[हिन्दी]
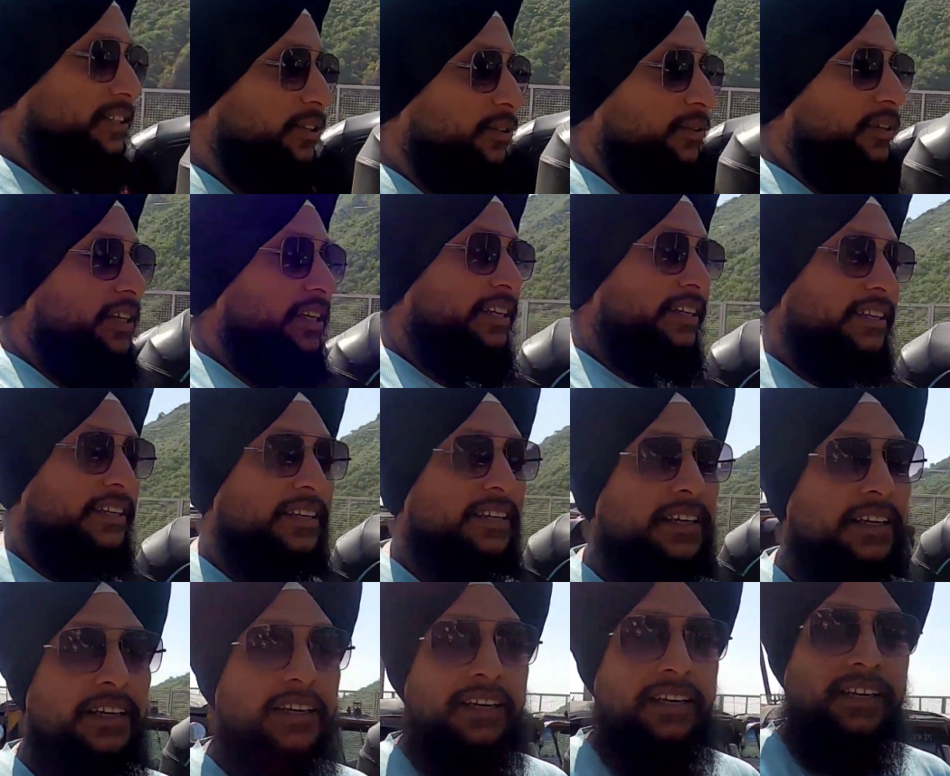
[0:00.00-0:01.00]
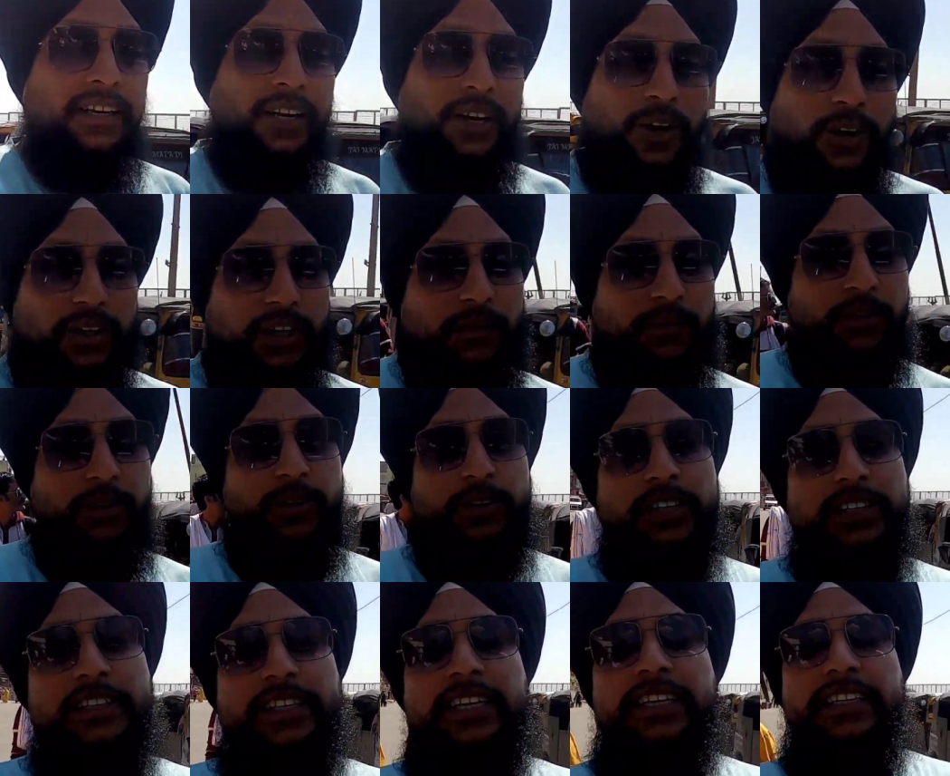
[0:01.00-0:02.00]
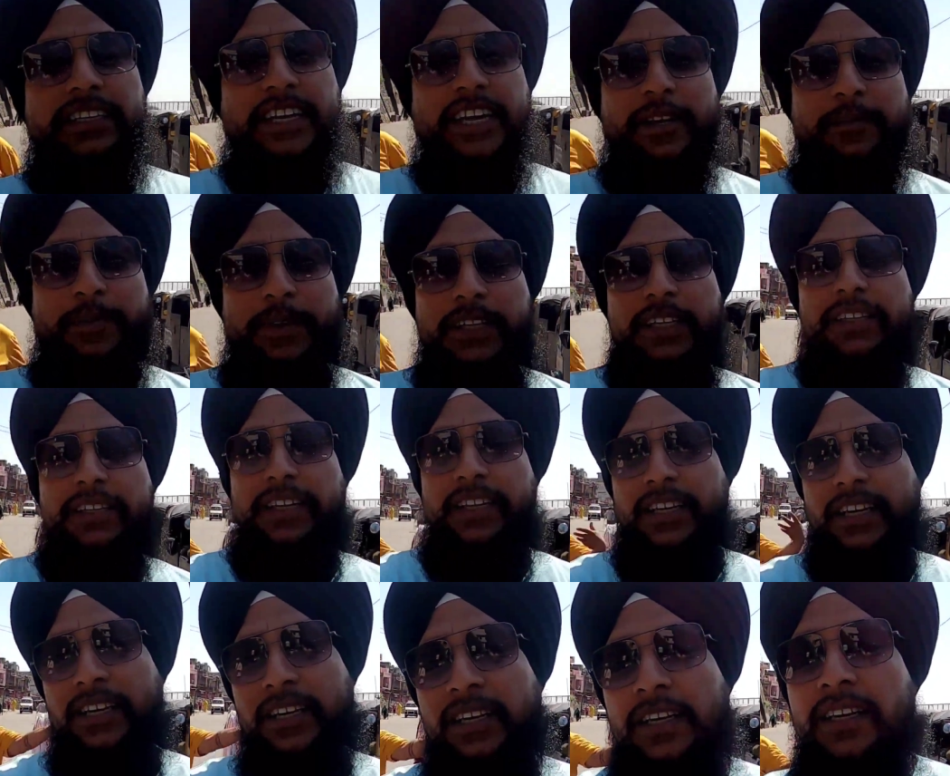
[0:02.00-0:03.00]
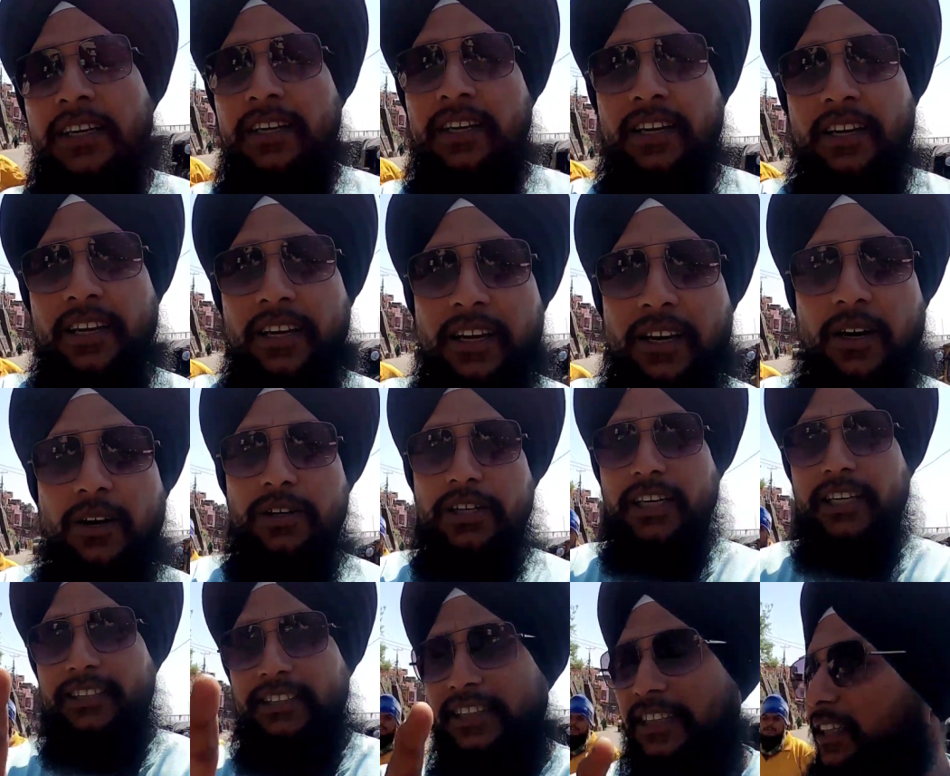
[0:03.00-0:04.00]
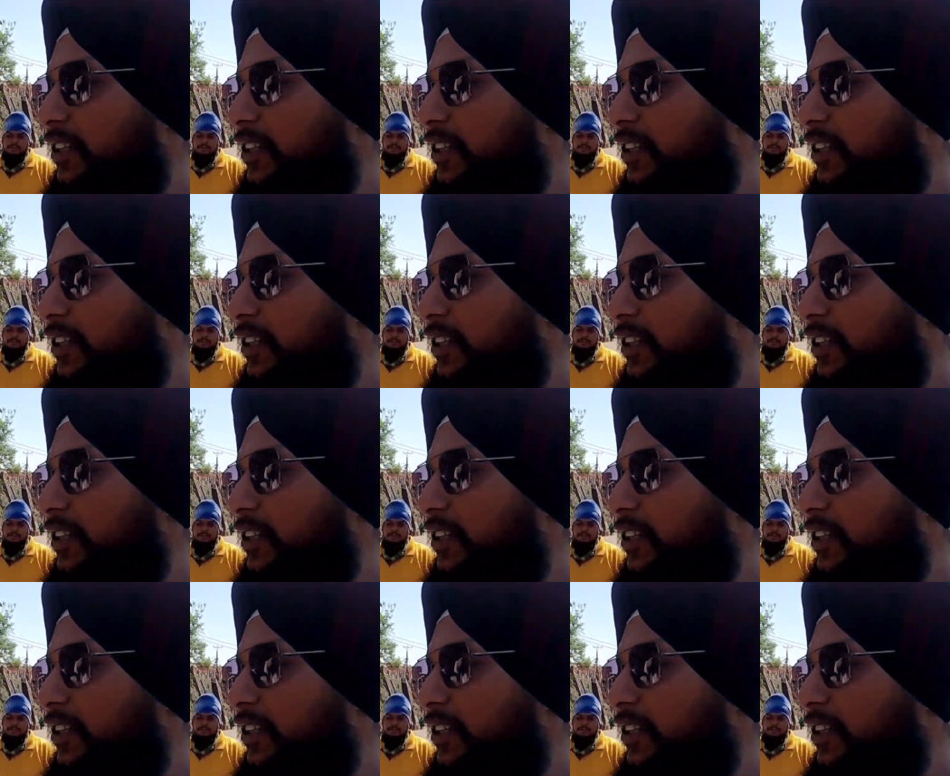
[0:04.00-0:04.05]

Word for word: करते होंगे और हम लोगों ने तय किया है पैदल जाना और ये